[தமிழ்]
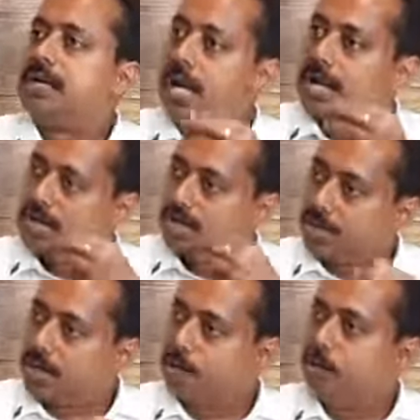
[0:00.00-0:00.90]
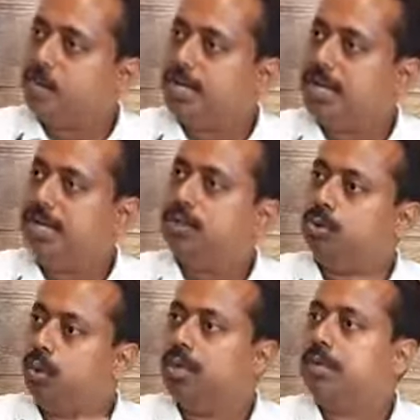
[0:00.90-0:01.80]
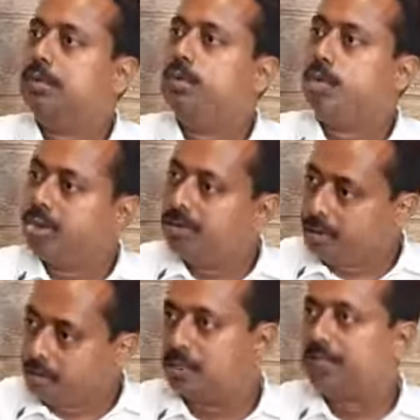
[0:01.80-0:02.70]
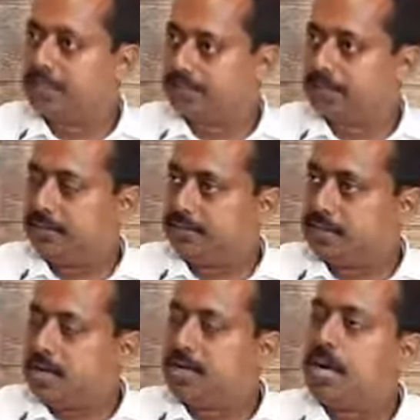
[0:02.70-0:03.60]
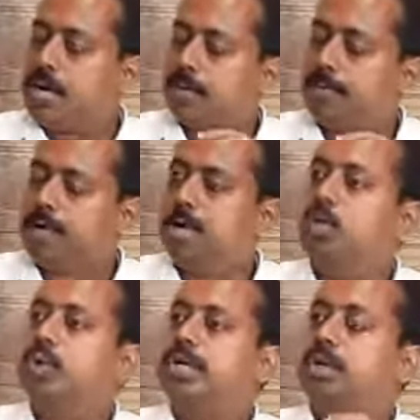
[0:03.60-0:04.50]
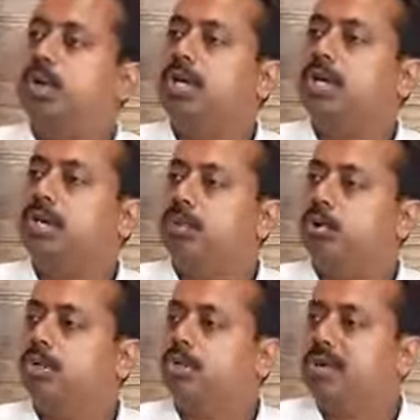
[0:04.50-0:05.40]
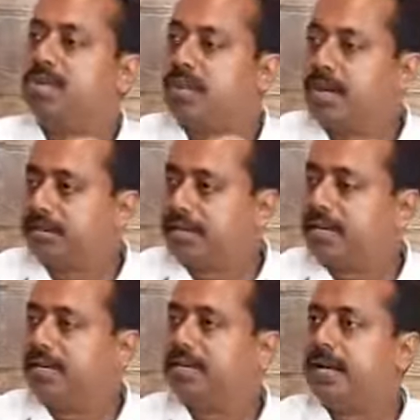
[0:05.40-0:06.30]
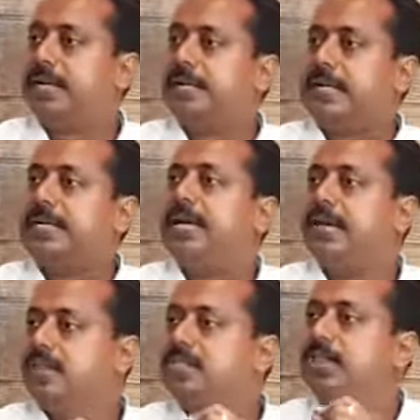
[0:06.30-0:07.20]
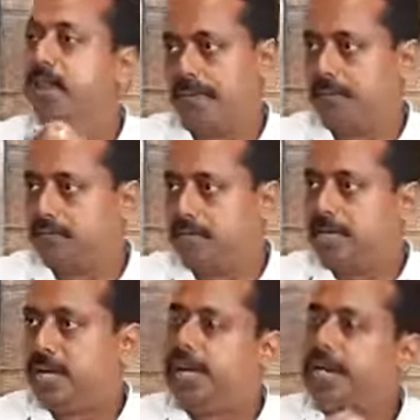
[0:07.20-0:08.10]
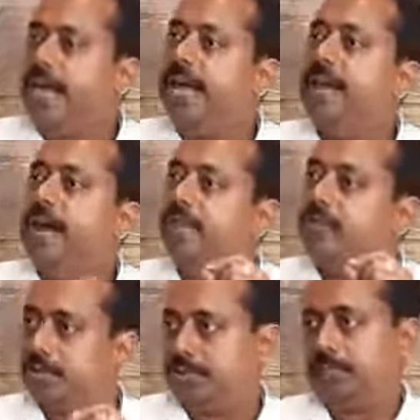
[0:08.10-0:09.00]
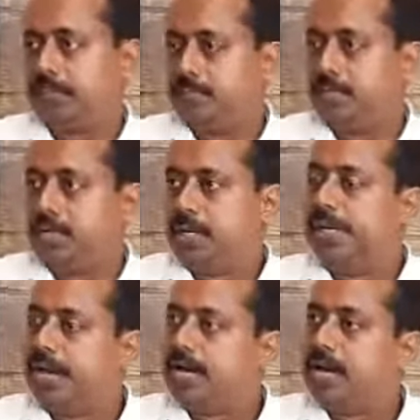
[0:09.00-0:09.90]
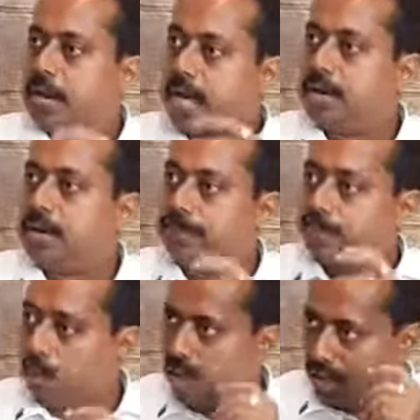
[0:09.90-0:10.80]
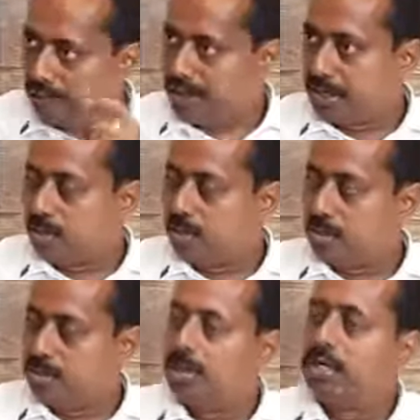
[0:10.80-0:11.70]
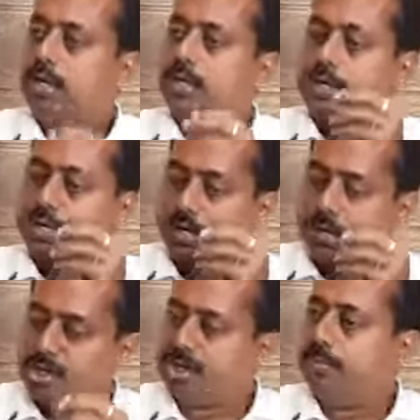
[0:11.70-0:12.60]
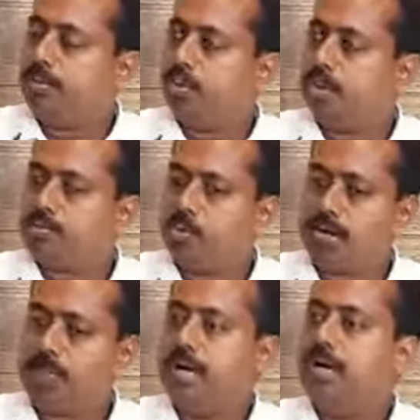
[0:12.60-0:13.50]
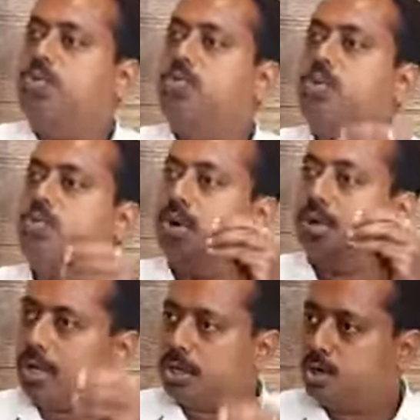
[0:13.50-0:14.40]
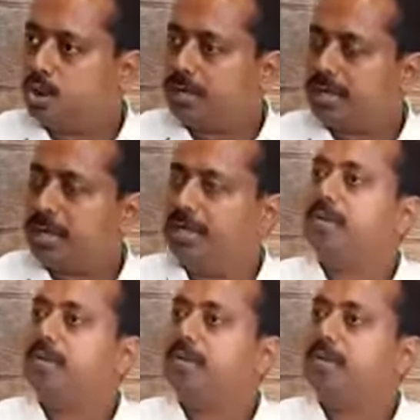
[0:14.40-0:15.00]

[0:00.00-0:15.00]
நாங்கள் பண்ணக்கூடிய தொழிலுக்கு பொருந்தவே பொருந்தாதுங்க நாங்கள் பண்ணக்கூடிய தொழிலுக்கு பொருந்தக்கூடிய வார்த்தை என்னன்னு கேட்டிங்கன்னா டைரக்ட் செல்லிங் நேரடி வர்த்தகம் ஏன்னா நாங்கள் பொருளை விற்கிறோம் டிஸ்ட்ரிபியூட்டர்ஸ் மூலமாக ஒவ்வொரு கன்சியூமராக